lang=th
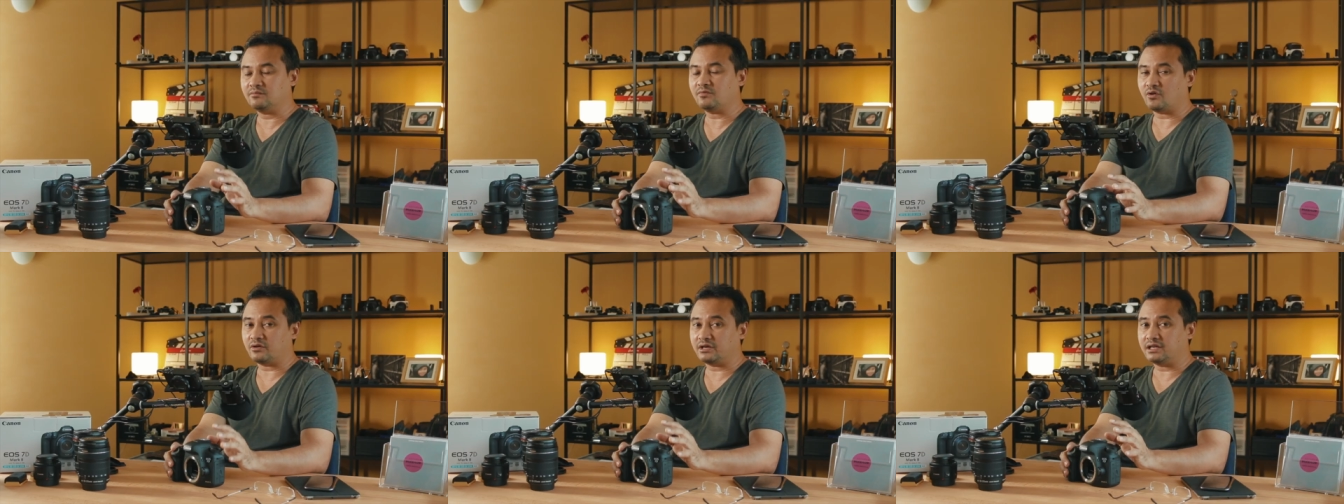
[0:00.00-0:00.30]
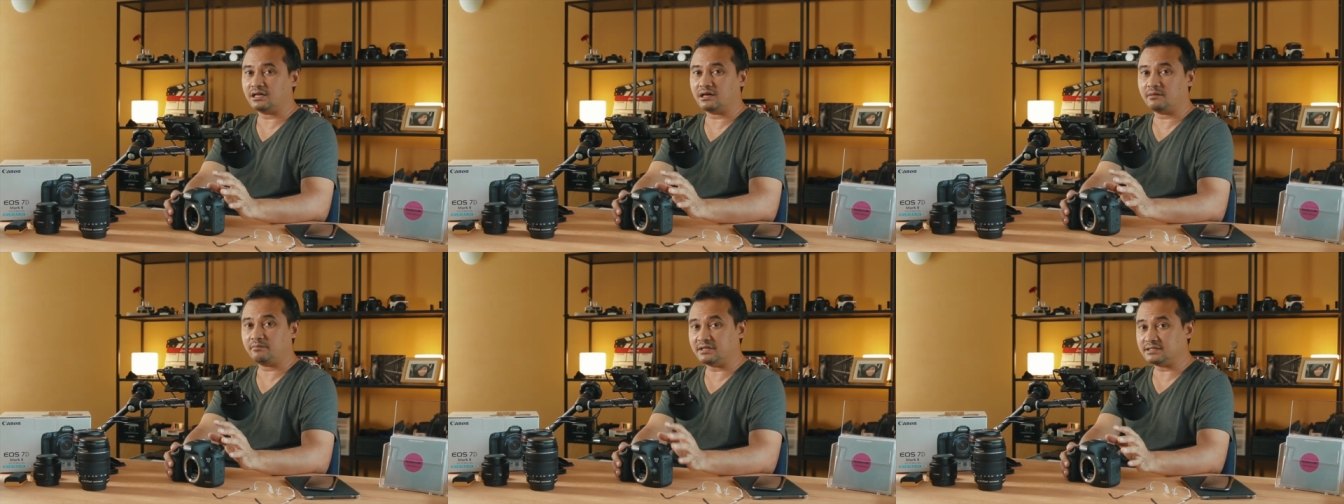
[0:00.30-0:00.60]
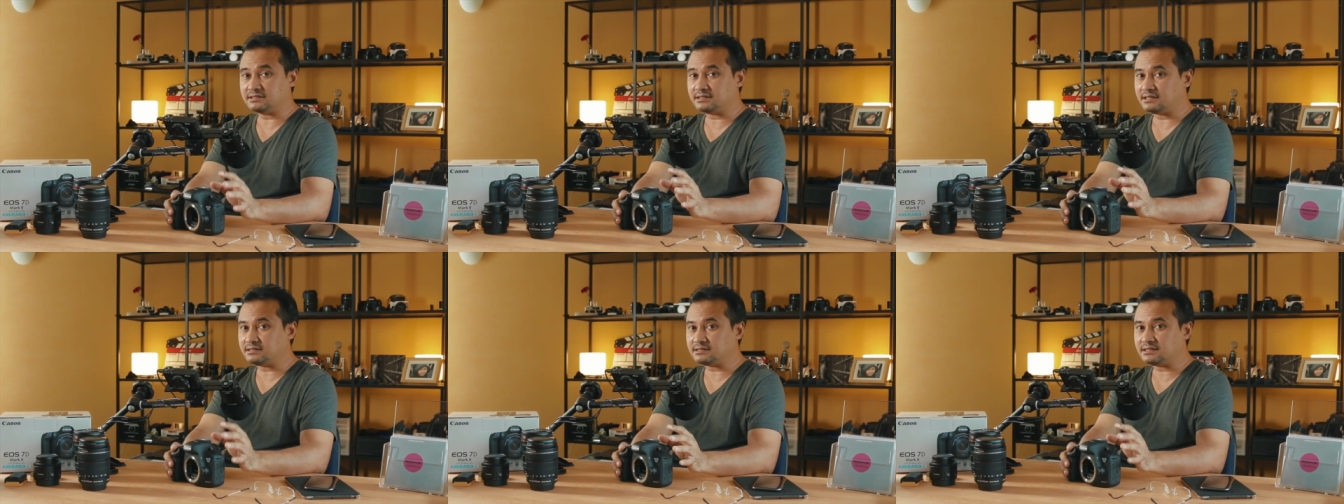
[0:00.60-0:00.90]
ต้องบอกงี้นะครับ
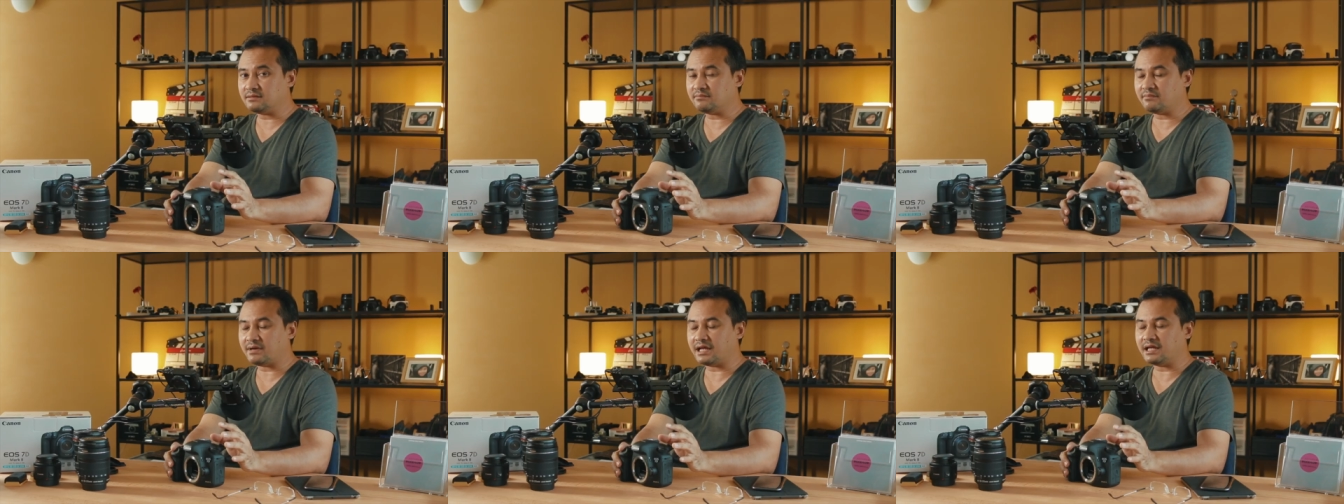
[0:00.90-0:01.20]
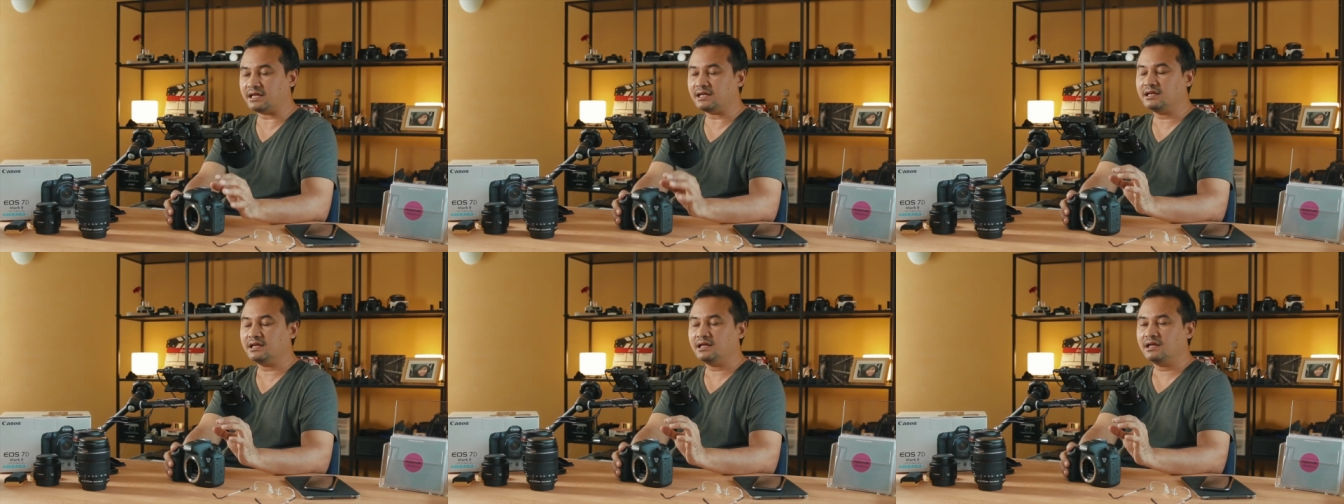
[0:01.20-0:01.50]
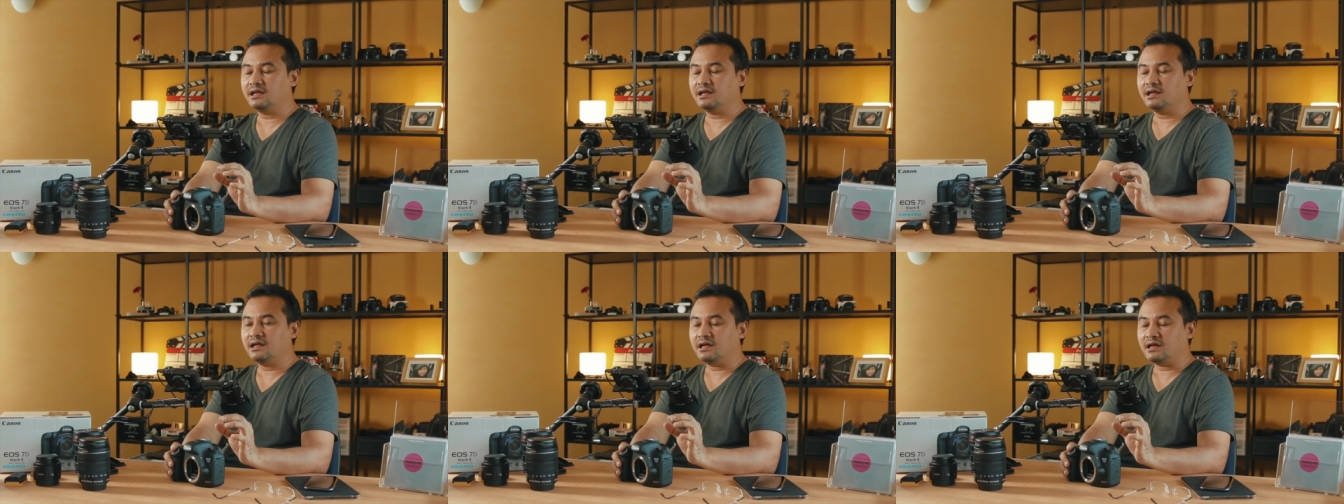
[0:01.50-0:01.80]
เป็นเซ็นเซอร์ใหม่
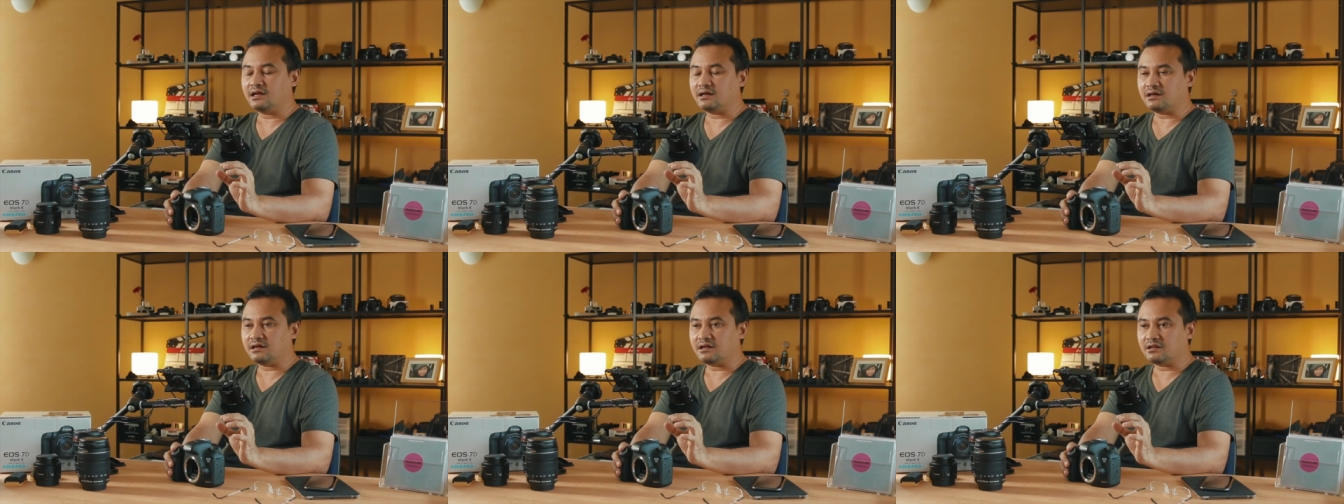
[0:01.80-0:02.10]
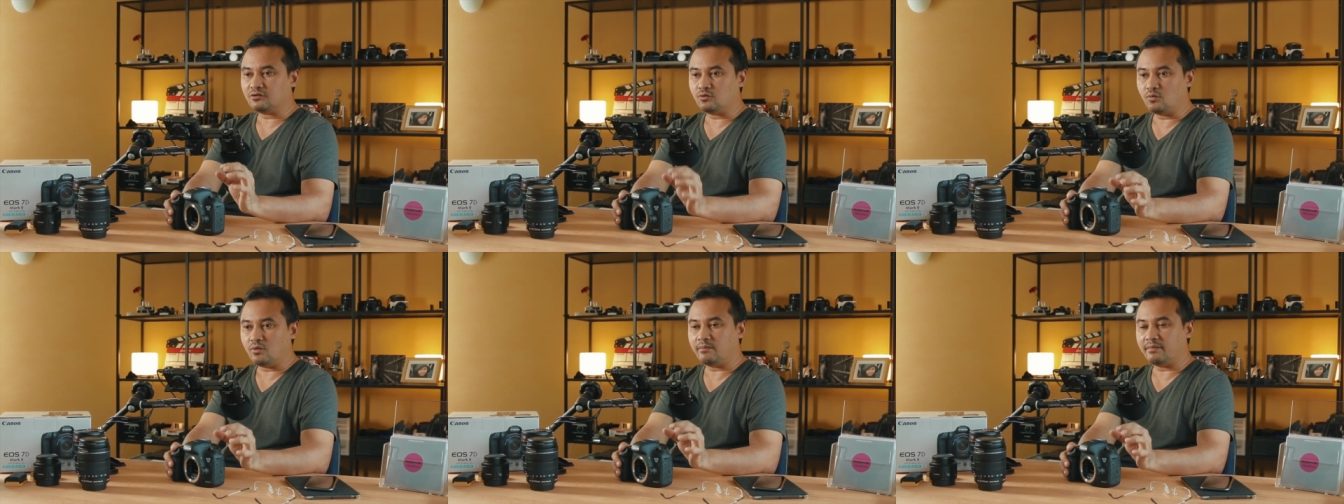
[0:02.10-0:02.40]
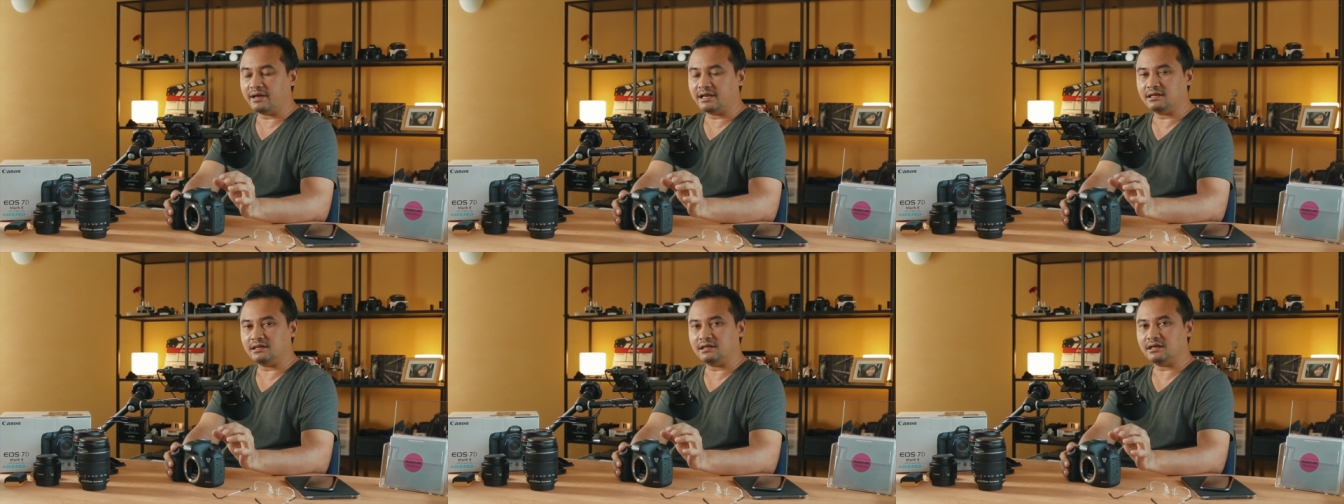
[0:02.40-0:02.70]
ตัว
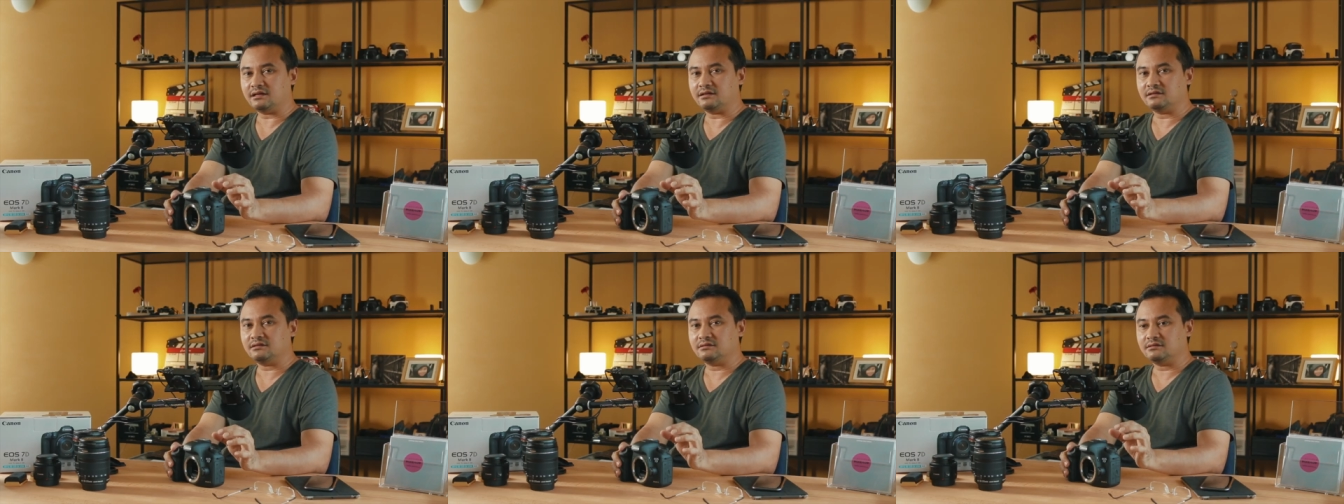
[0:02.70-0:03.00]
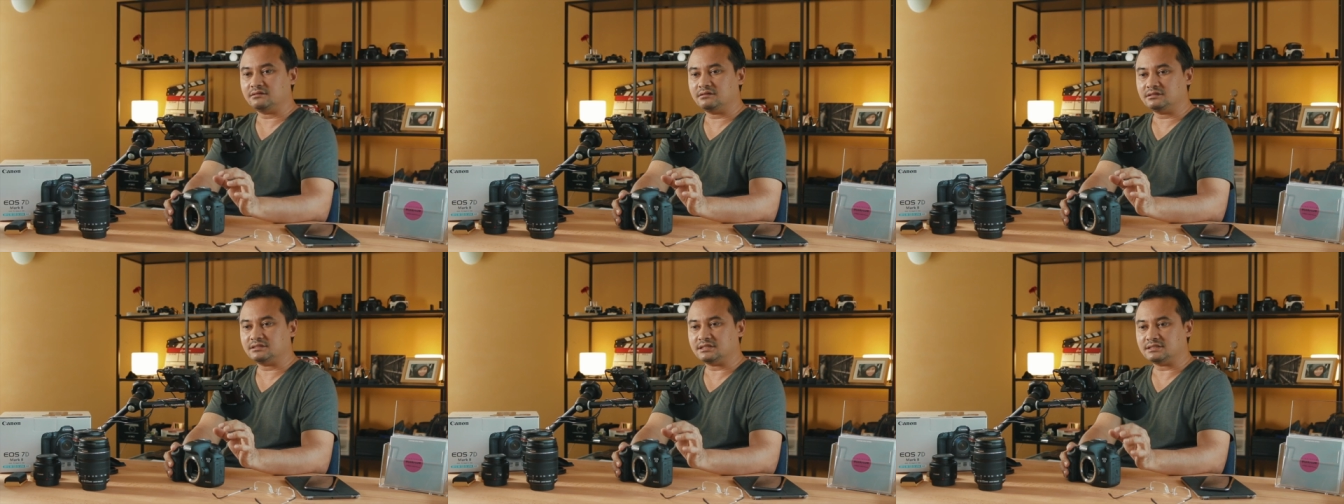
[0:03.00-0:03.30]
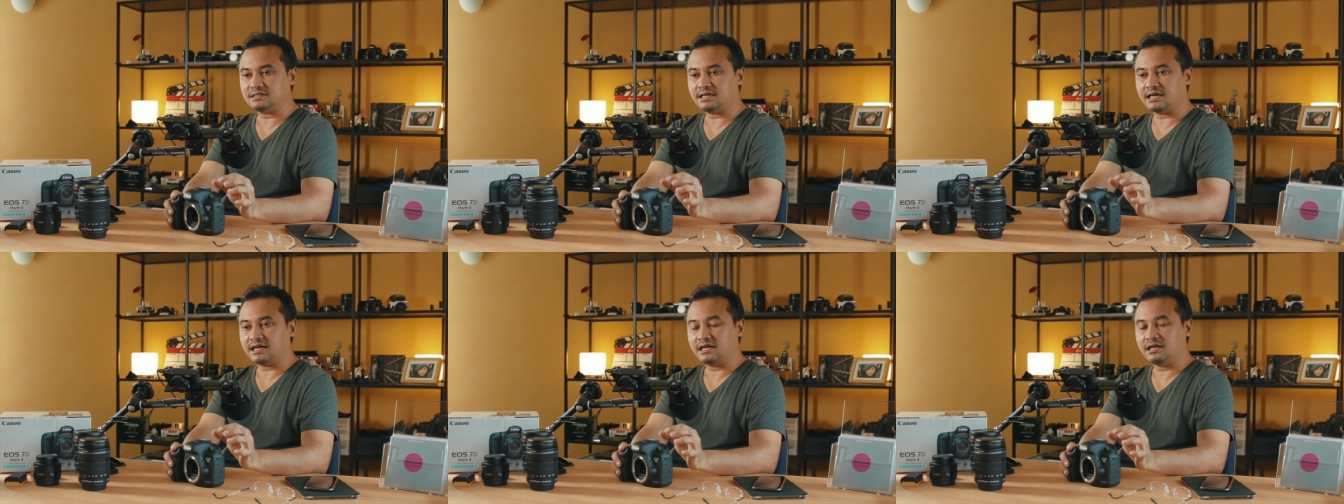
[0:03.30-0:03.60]
มันเนี่ย
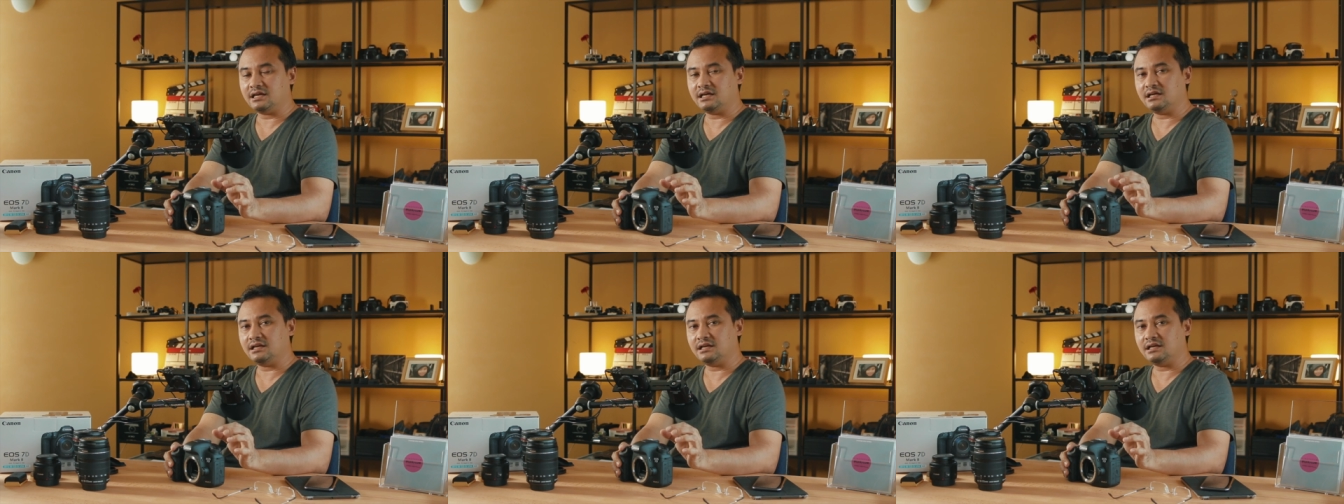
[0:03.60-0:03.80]
จะใช้